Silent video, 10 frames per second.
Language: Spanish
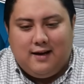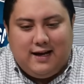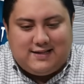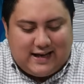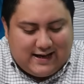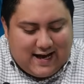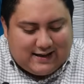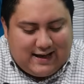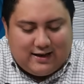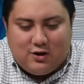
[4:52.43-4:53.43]
y se
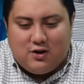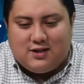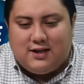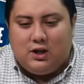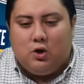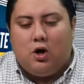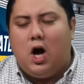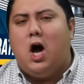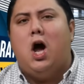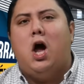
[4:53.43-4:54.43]
jactan, ¿no? Diciendo,
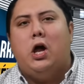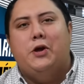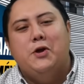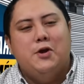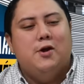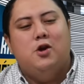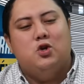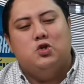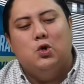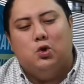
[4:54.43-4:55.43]
ay,
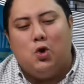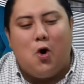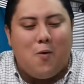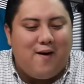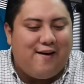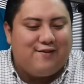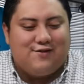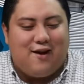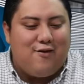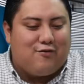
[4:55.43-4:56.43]
los youtubers,
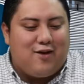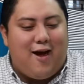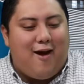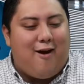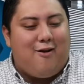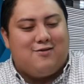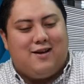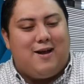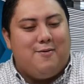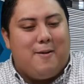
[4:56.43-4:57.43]
chayoteros,
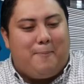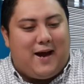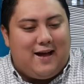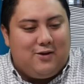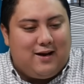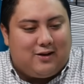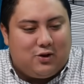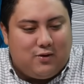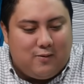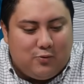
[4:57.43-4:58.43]
se la vive pegándole a
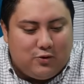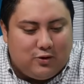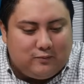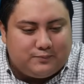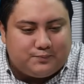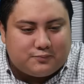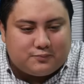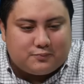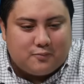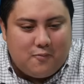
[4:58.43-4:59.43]
todo el mundo.
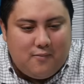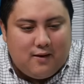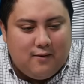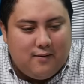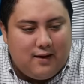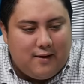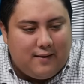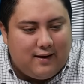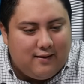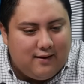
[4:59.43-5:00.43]
A
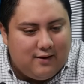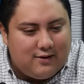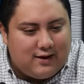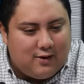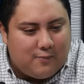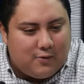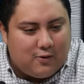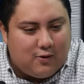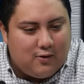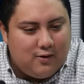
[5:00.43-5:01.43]
ver, ahorita lo
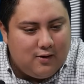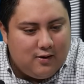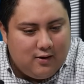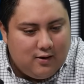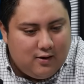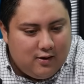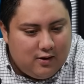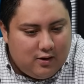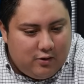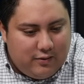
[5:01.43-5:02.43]
pongo.
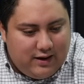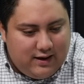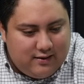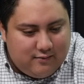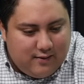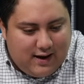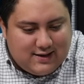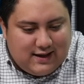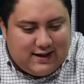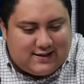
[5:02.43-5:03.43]
Luis,
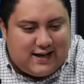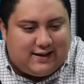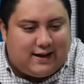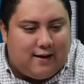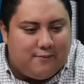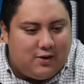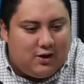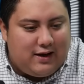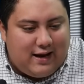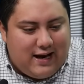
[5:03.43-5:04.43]
es el de etcétera.
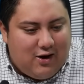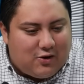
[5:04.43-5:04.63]
Todo, ya, ya lo